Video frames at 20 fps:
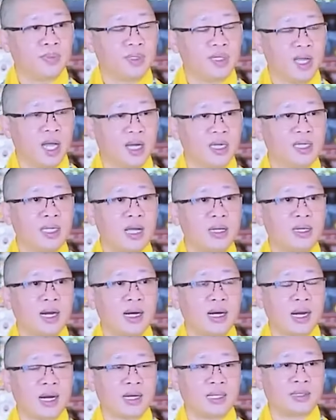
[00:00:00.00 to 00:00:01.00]
Nhận chân
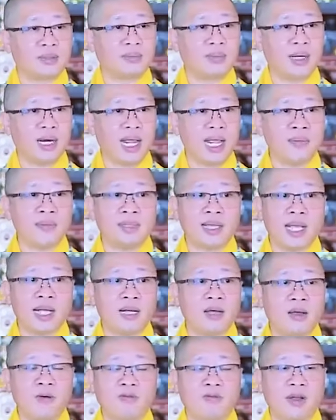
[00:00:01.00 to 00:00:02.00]
ra rằng mình ép
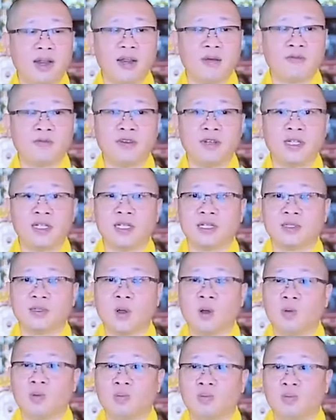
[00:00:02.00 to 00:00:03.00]
sát không phải là phương thức tốt.